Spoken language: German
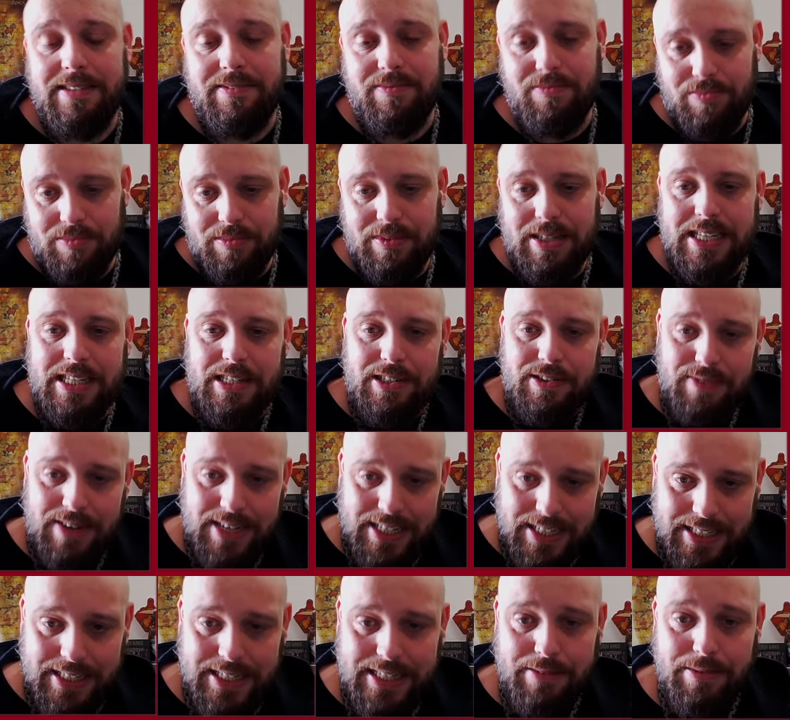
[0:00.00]
Ich werde
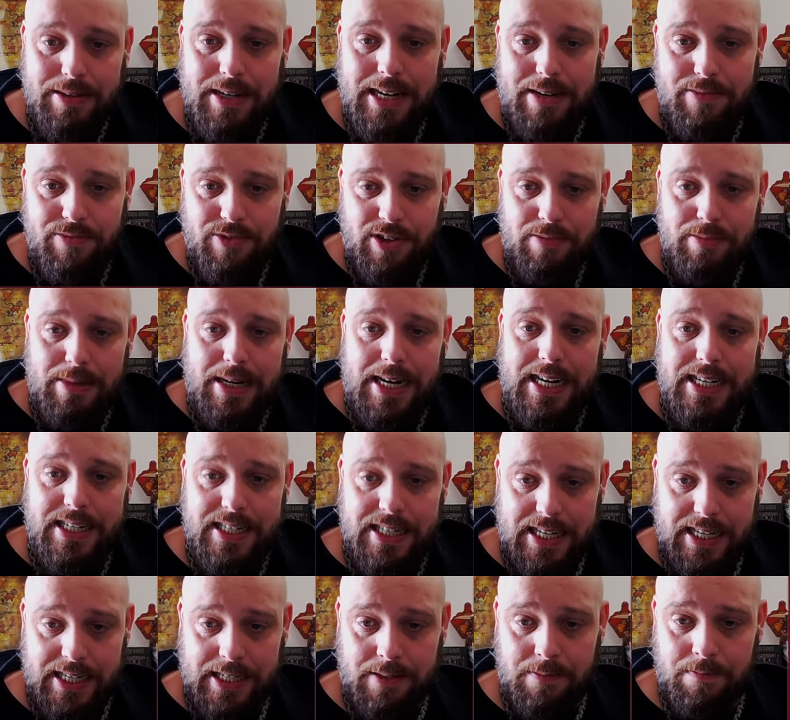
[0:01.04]
es jetzt einfach mal
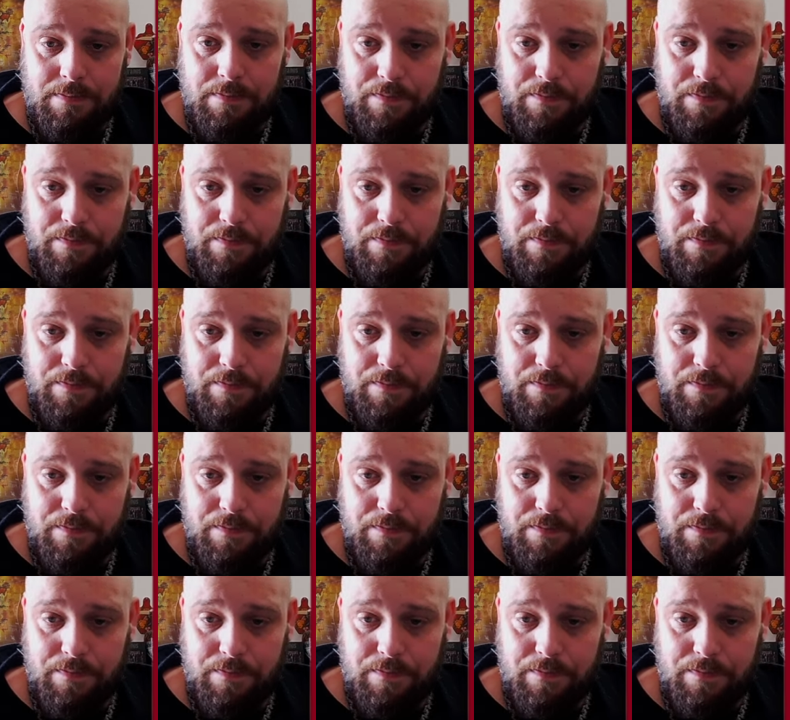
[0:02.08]
eintragen,